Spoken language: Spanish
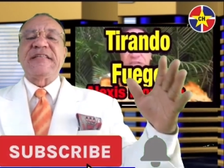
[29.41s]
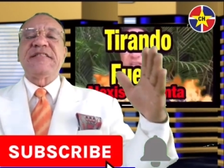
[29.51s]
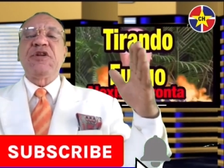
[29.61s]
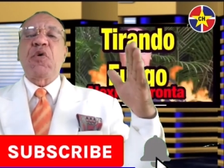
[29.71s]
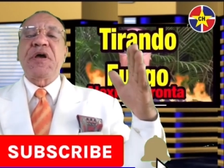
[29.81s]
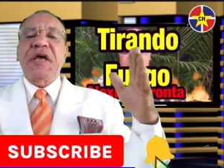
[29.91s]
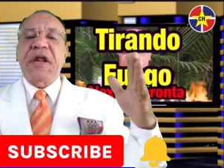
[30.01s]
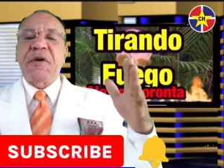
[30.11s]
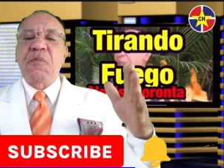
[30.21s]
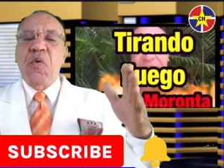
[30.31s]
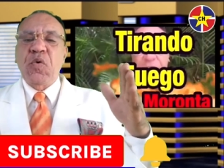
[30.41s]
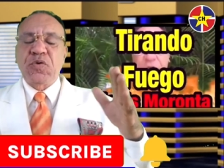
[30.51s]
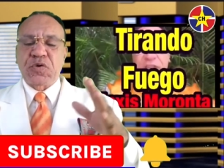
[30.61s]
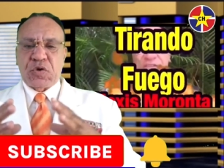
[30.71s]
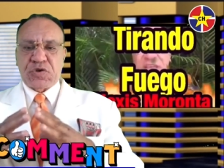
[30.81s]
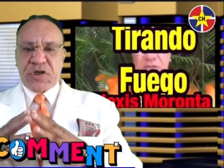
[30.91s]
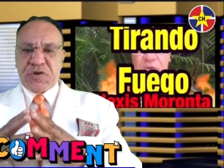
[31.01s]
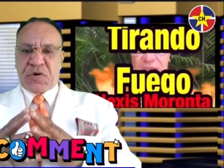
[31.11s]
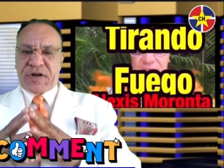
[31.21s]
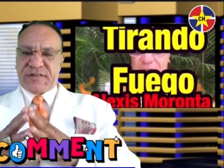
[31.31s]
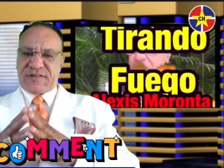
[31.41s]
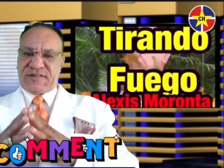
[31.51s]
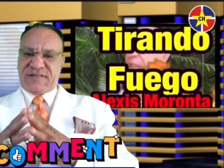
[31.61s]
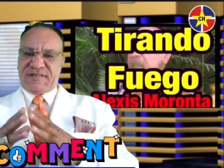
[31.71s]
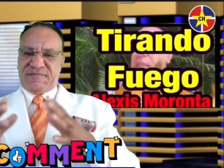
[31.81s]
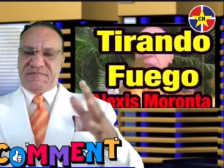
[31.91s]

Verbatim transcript: sino en el mundo, señores.